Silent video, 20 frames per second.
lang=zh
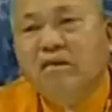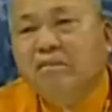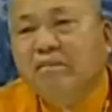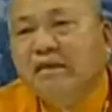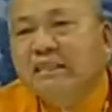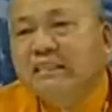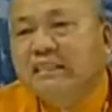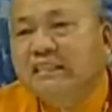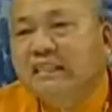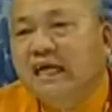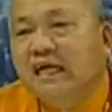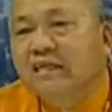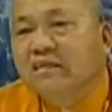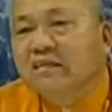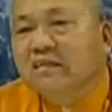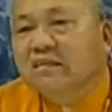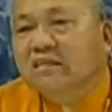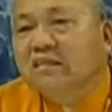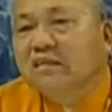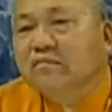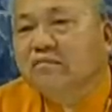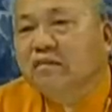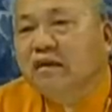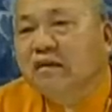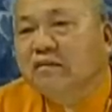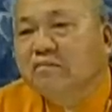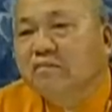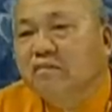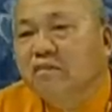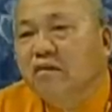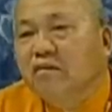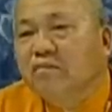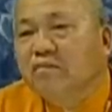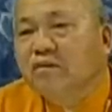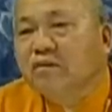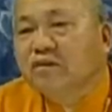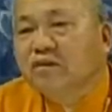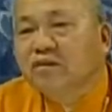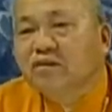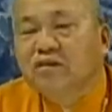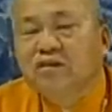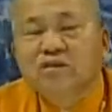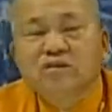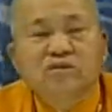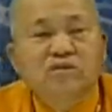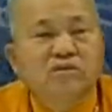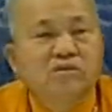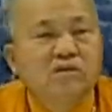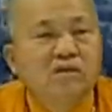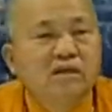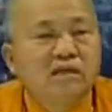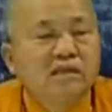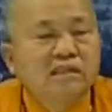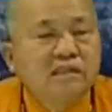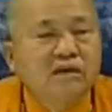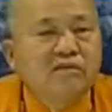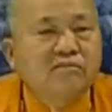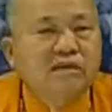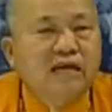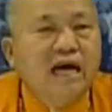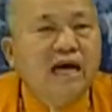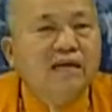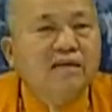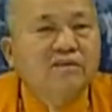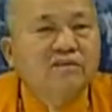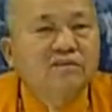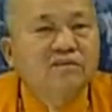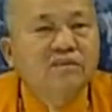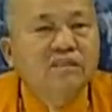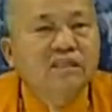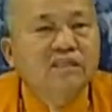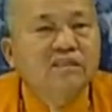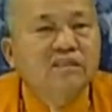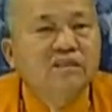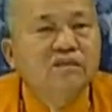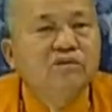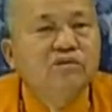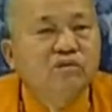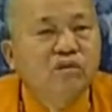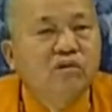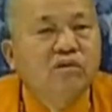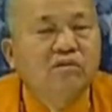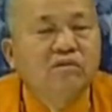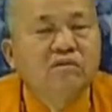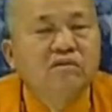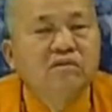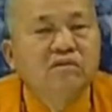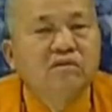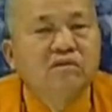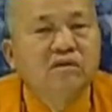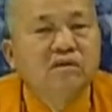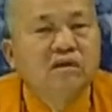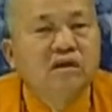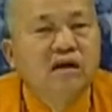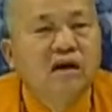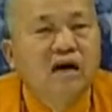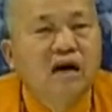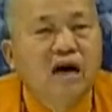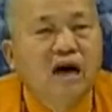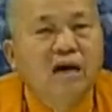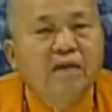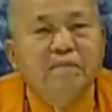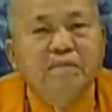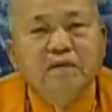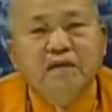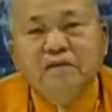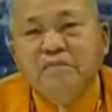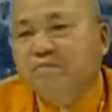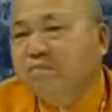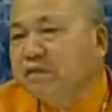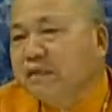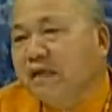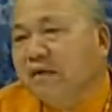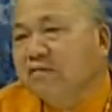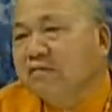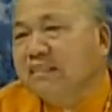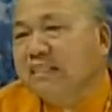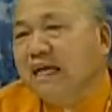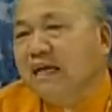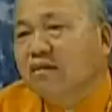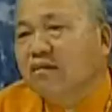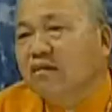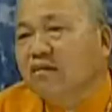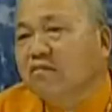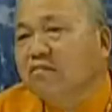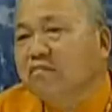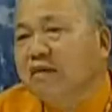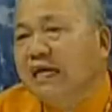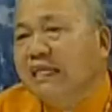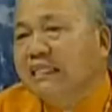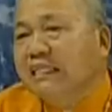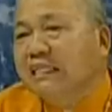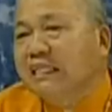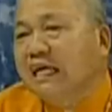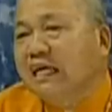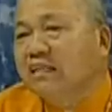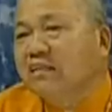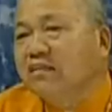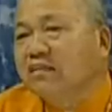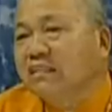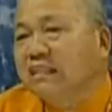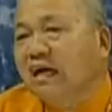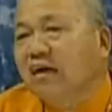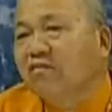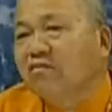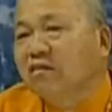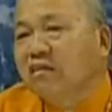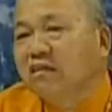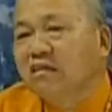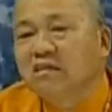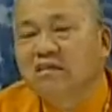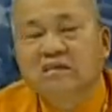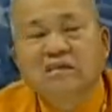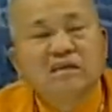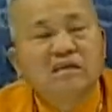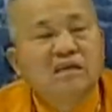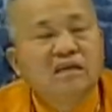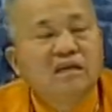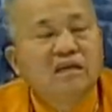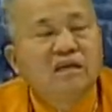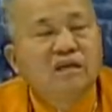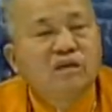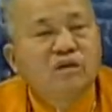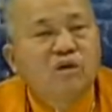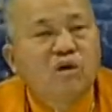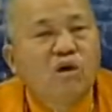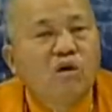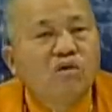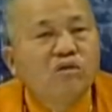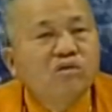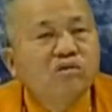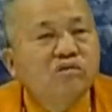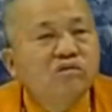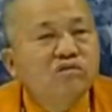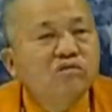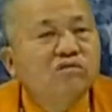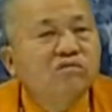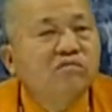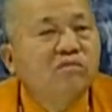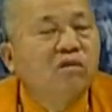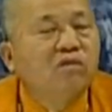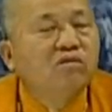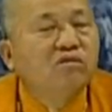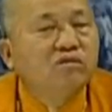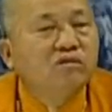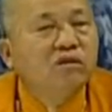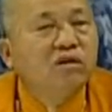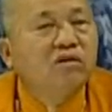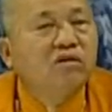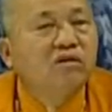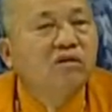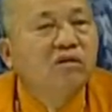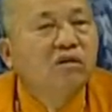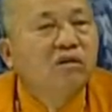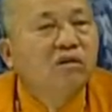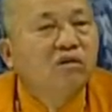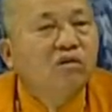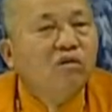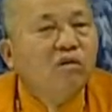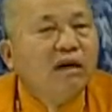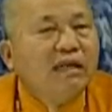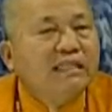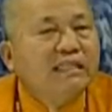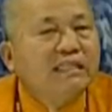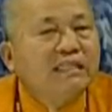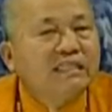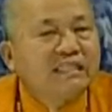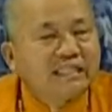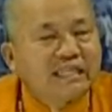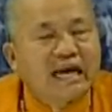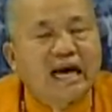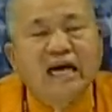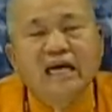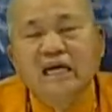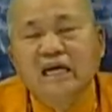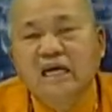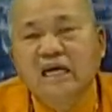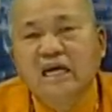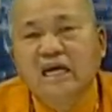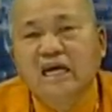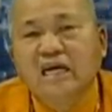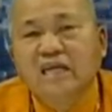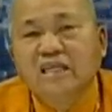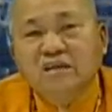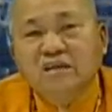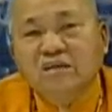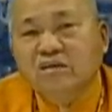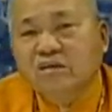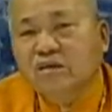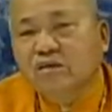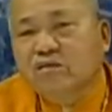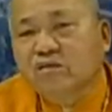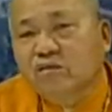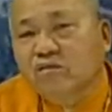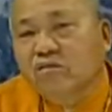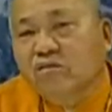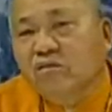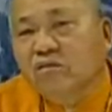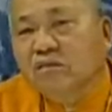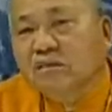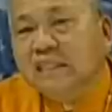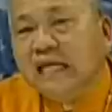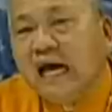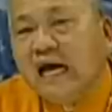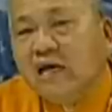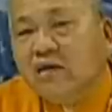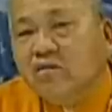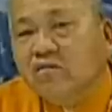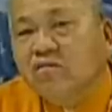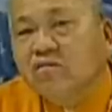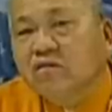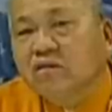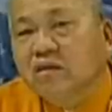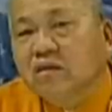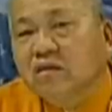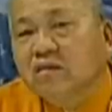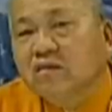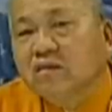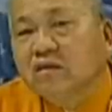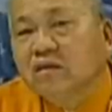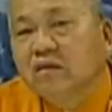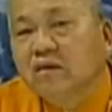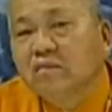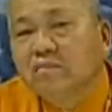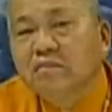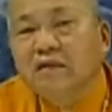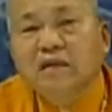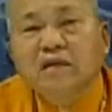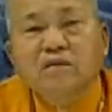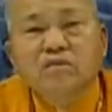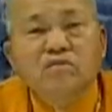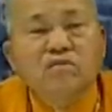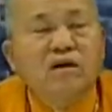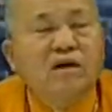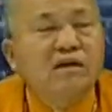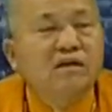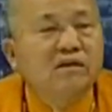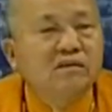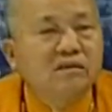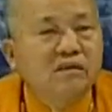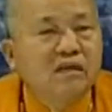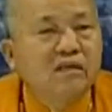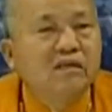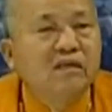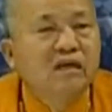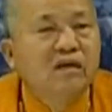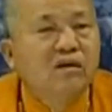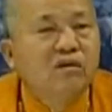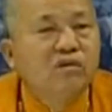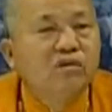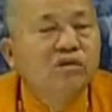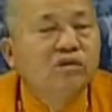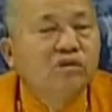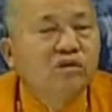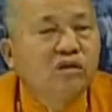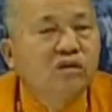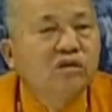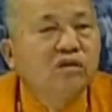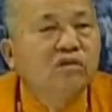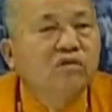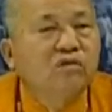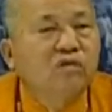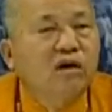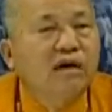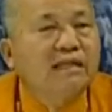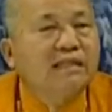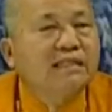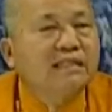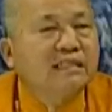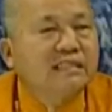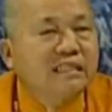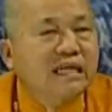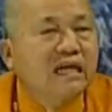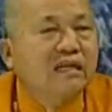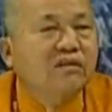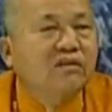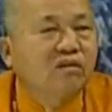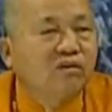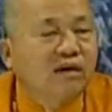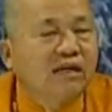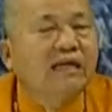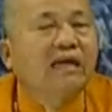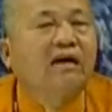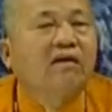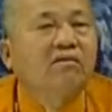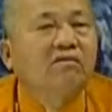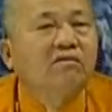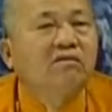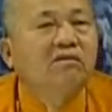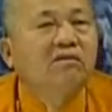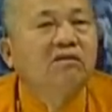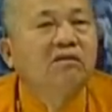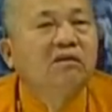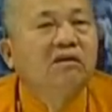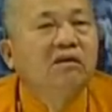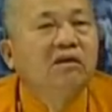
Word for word: 己慢慢想，自己慢，默默的去做，脚踏实地去做，啊，不，不要讲了半天的道理，空虚猛兽幻想，这是卓风大过的命卦的人很容易患上的烦恼，